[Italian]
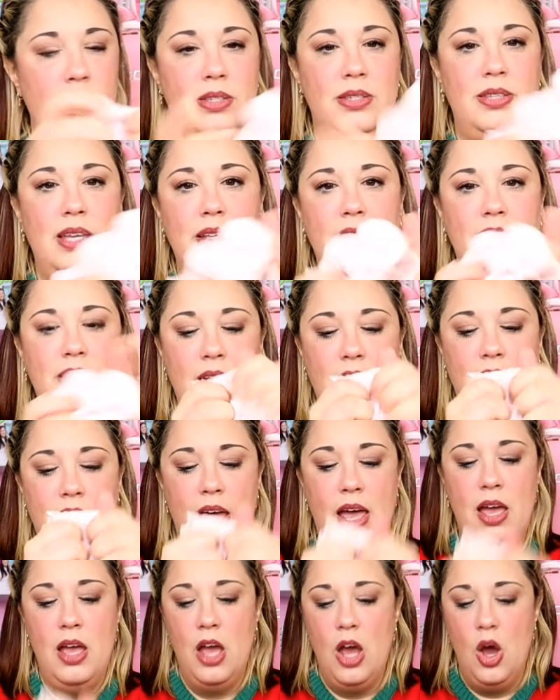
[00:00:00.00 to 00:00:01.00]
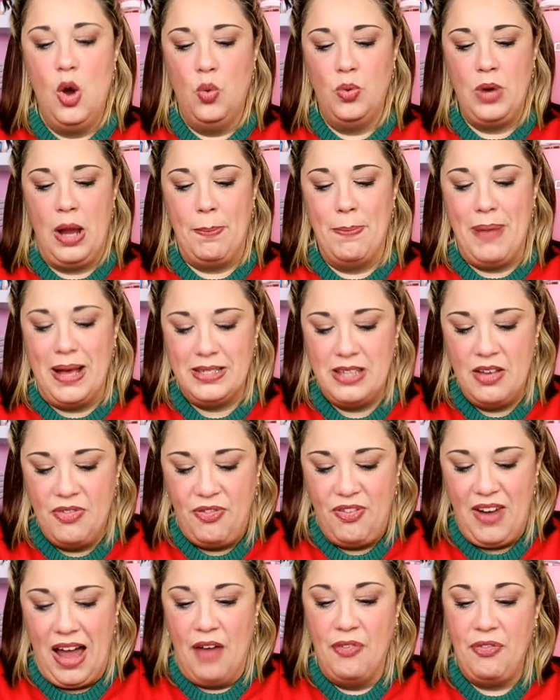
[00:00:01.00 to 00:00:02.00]
Sentite, una base
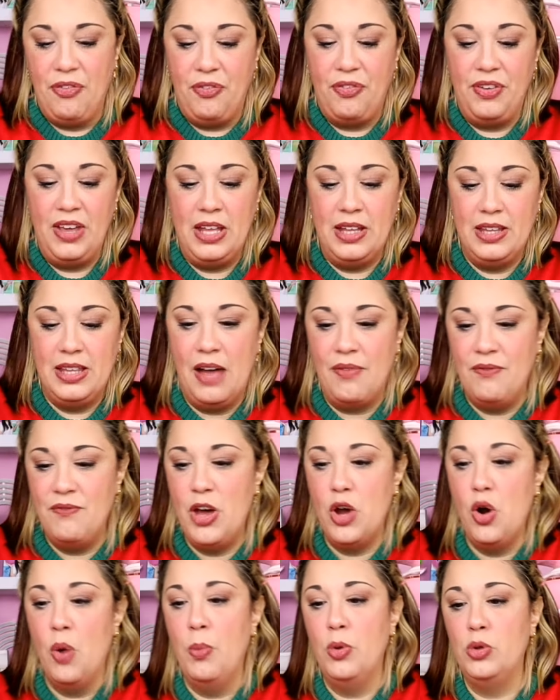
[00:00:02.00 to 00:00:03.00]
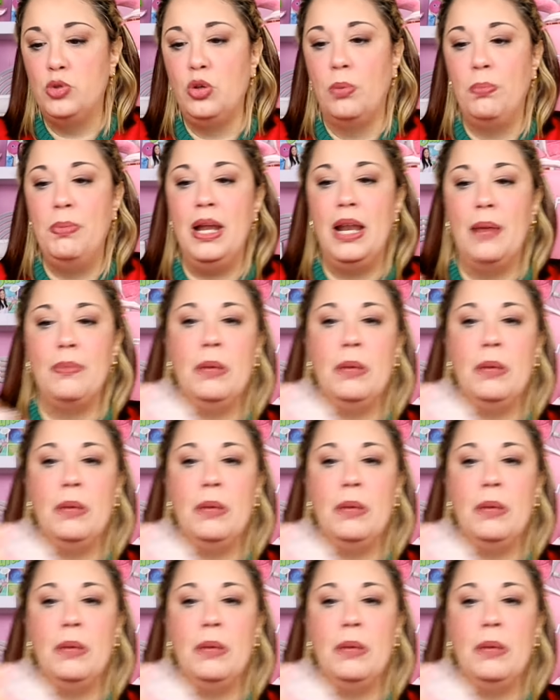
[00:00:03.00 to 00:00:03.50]
fluffy davvero molto bella,